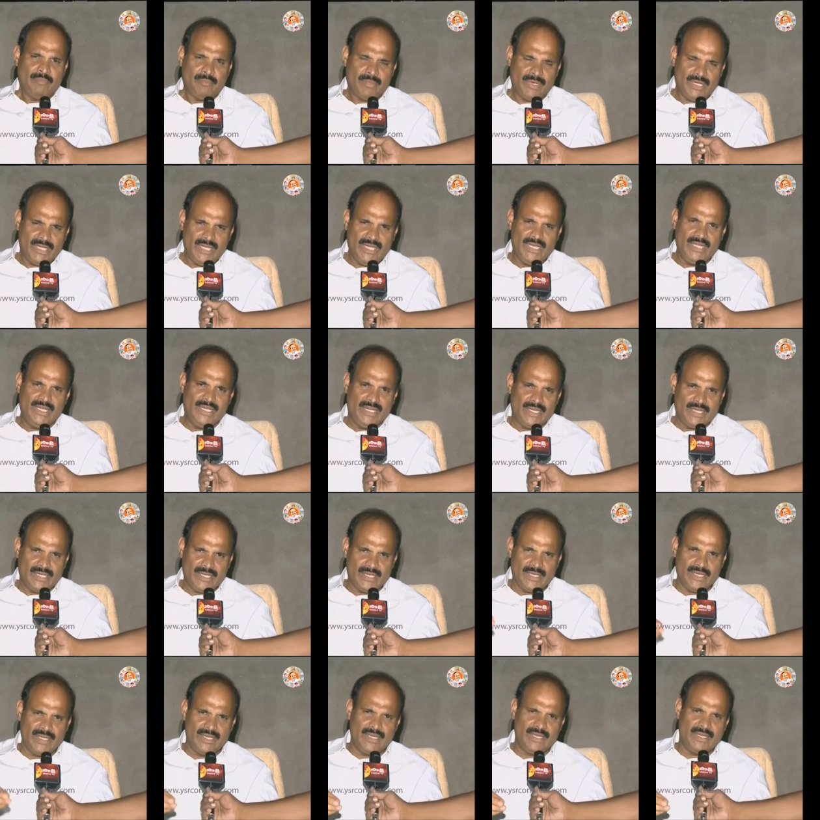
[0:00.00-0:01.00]
మళ్ళీ
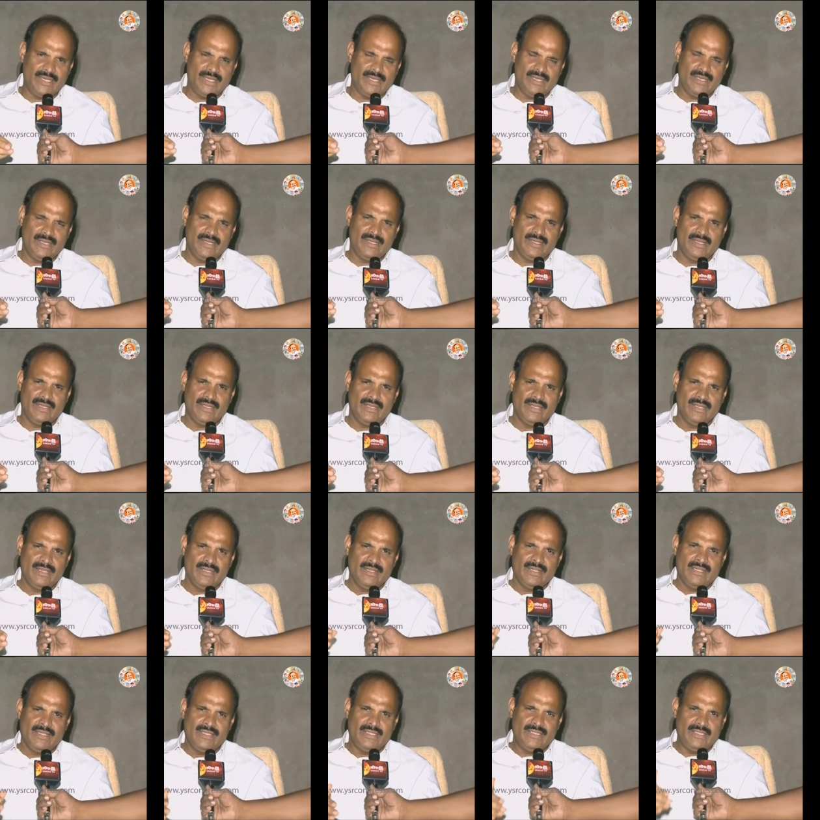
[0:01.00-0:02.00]
నిన్ననే
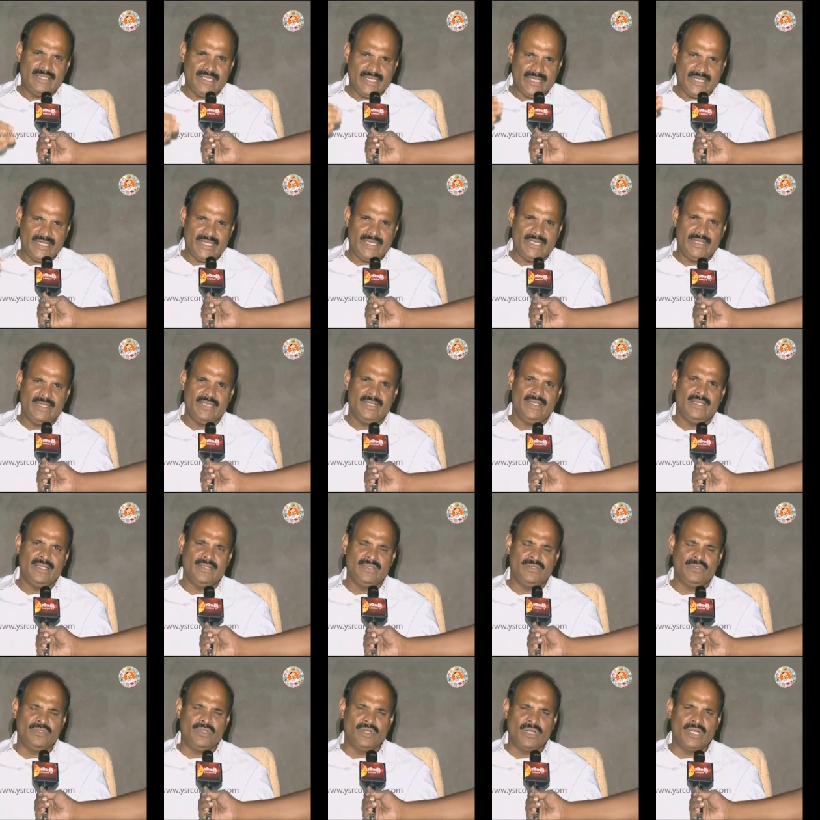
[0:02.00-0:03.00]
ఇదే
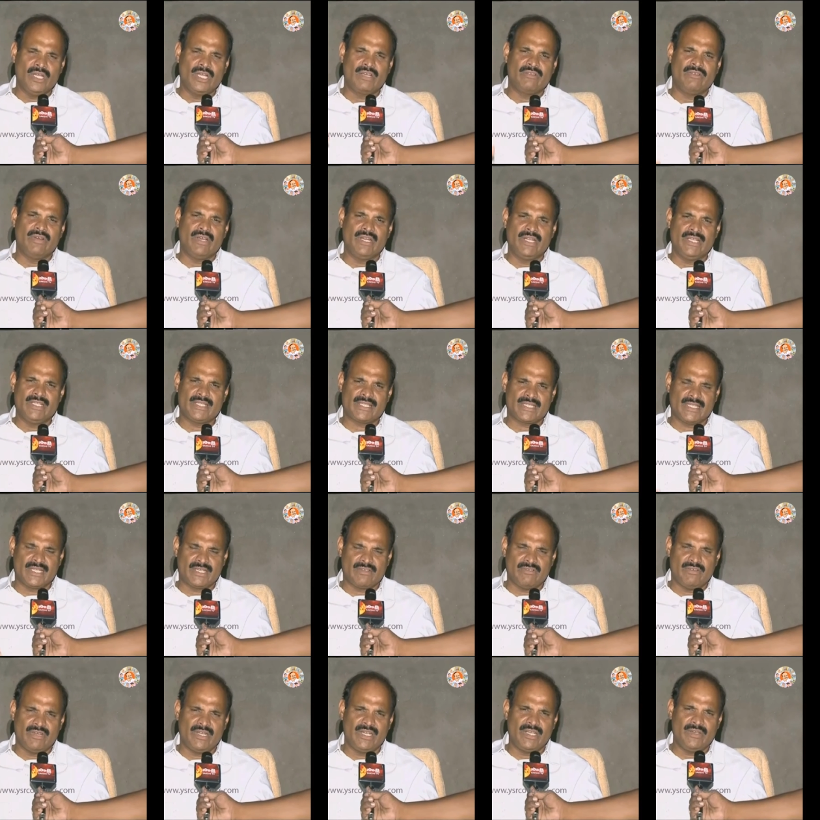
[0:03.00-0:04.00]
దొంగ క్వారీ ఇసుక
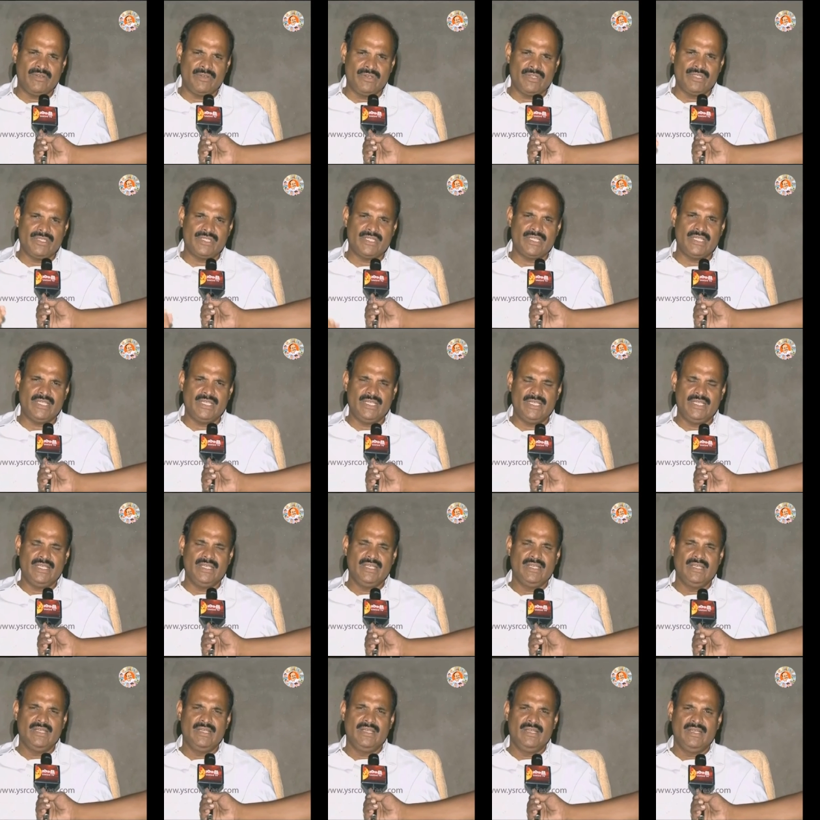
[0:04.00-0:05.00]
క్వారీ గురించి
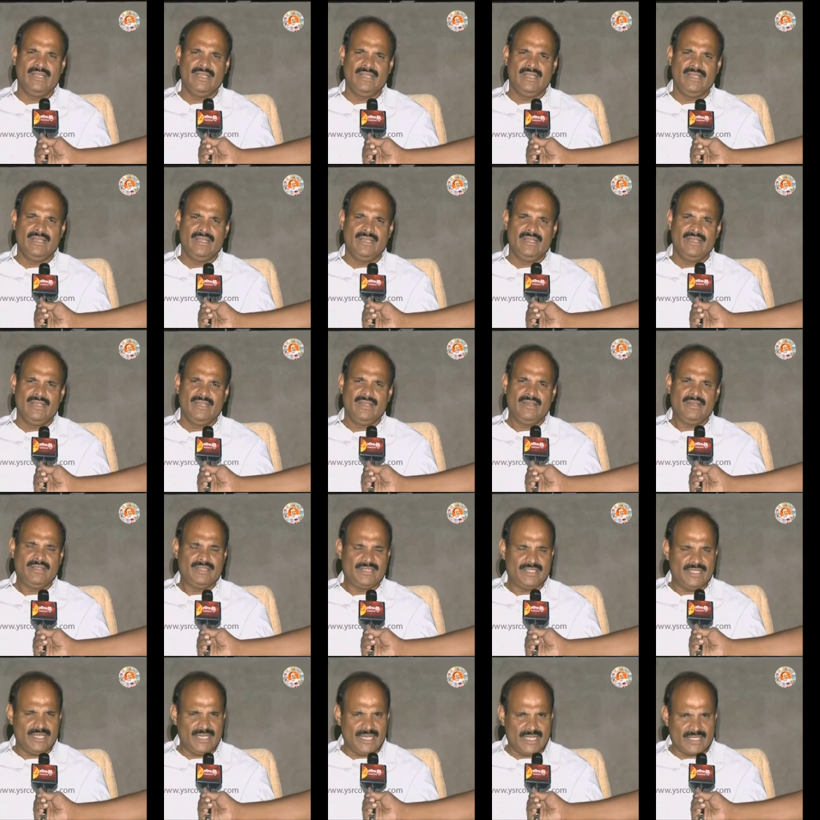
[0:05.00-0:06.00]

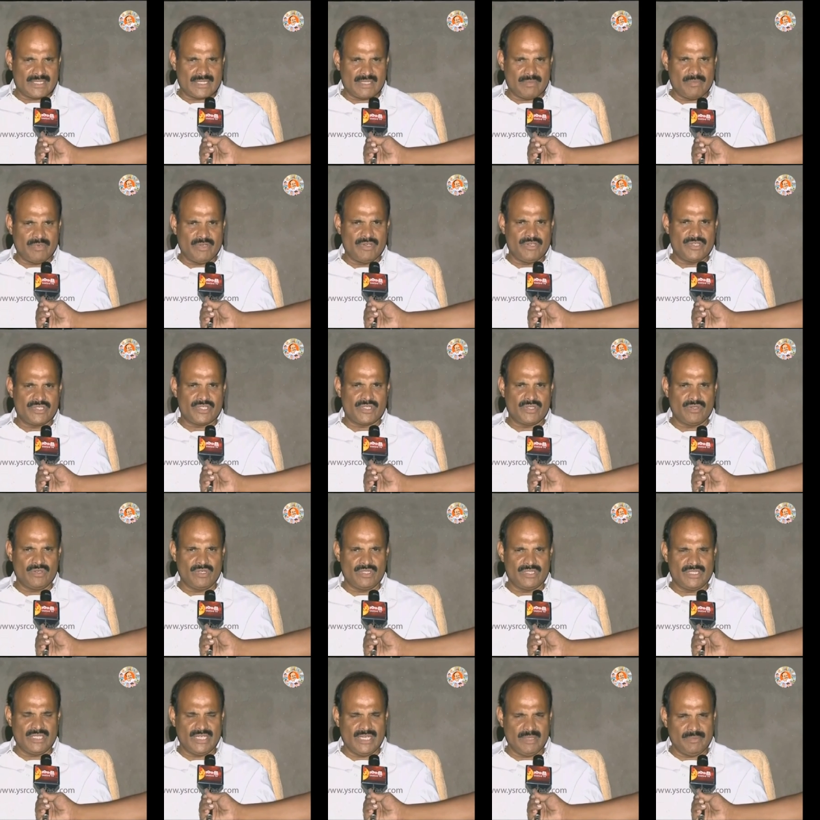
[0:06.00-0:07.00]
జిల్లా
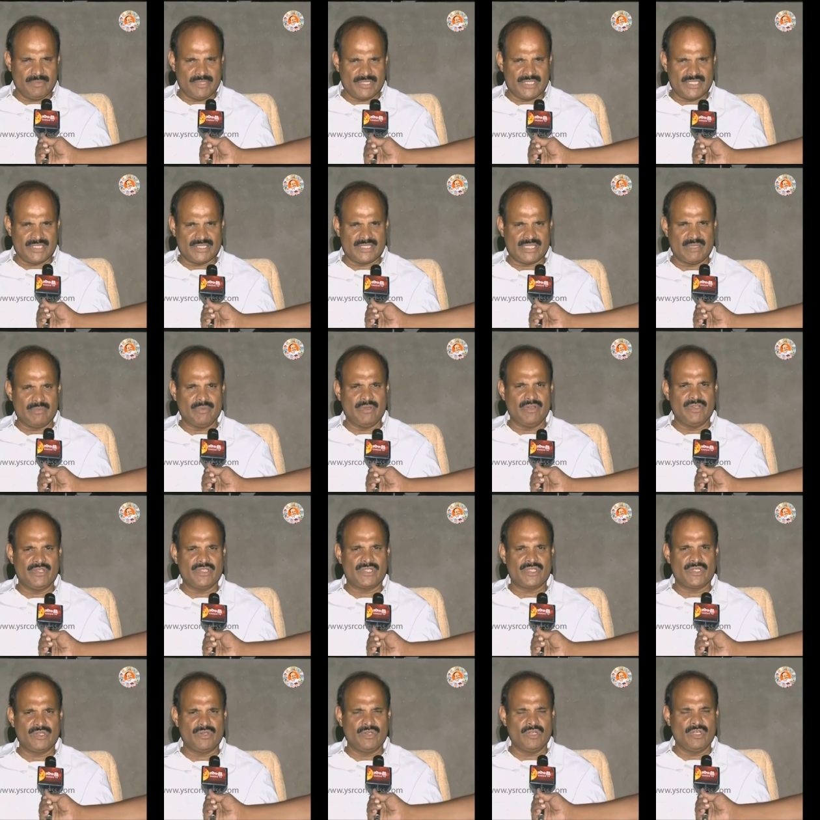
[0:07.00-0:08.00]
సమావేశంలో జిల్లా పరిషత్
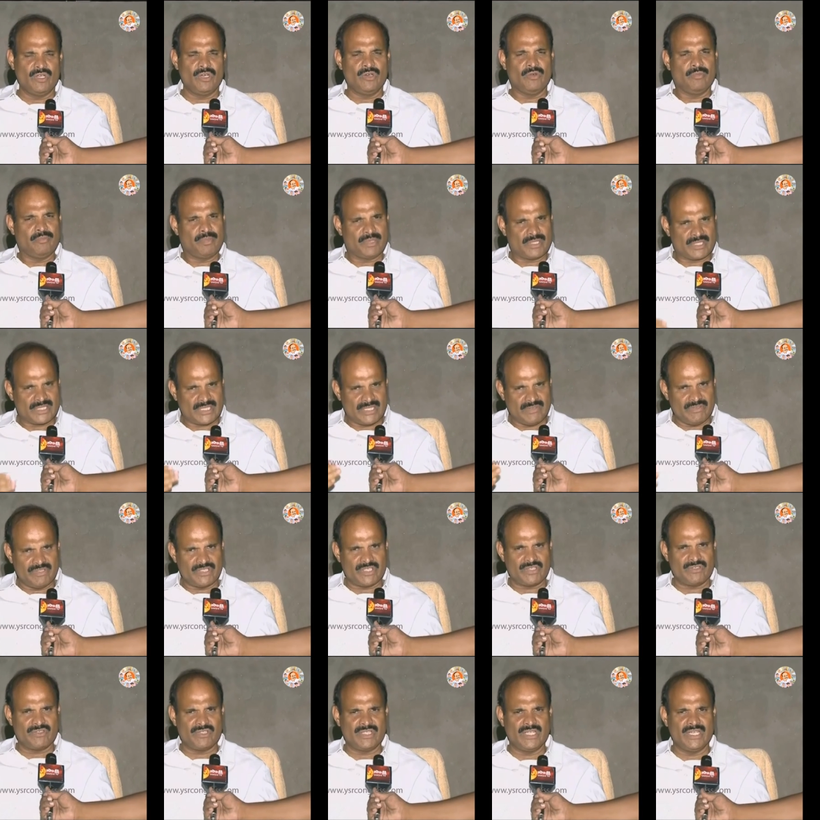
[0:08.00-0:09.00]
సమావేశంలో
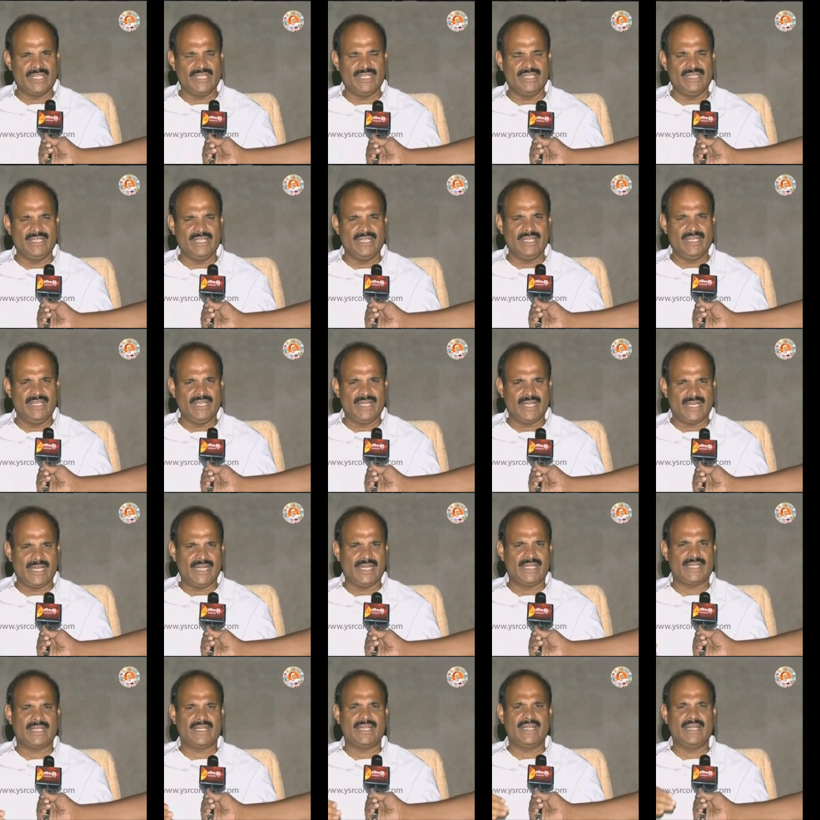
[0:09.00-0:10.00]
ప్రస్తావించడం జరిగింది
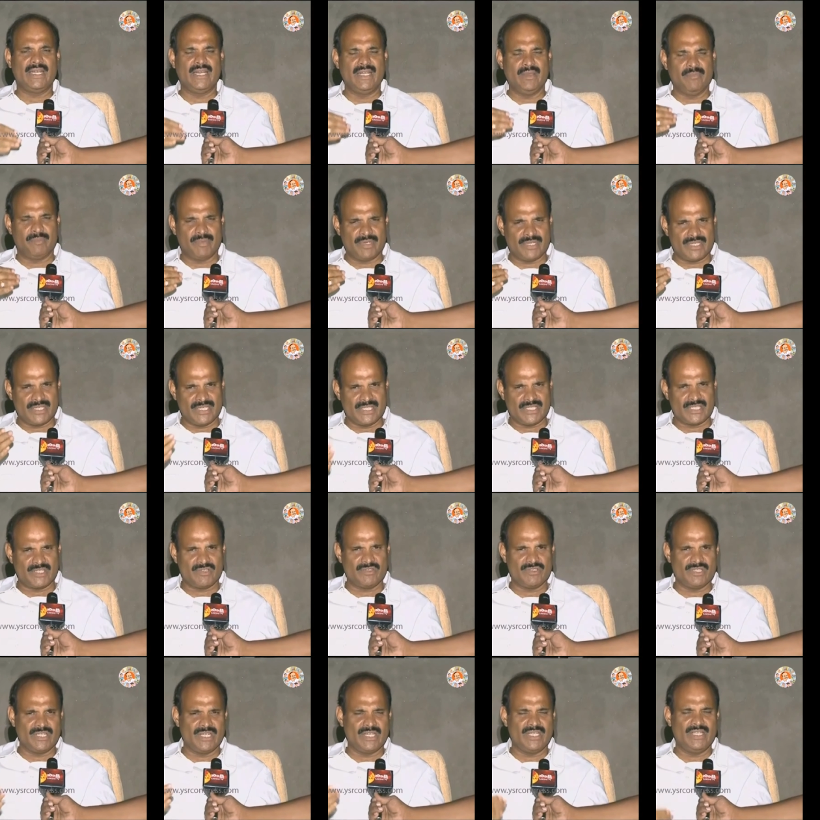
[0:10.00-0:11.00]
కలెక్టర్ని
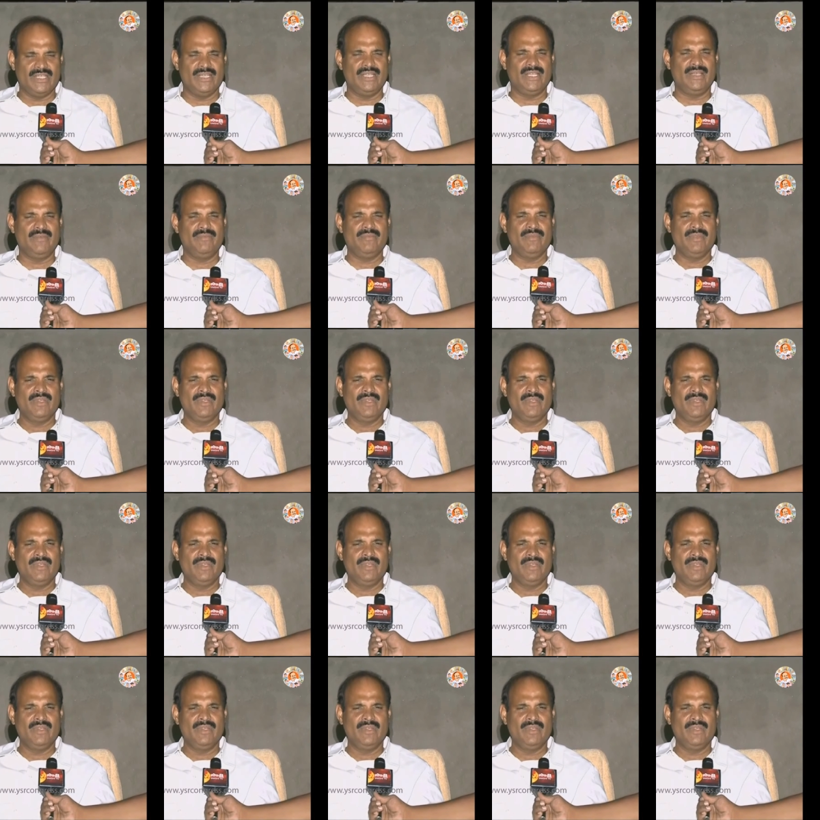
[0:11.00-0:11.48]
ప్రశ్నించడం జరిగింది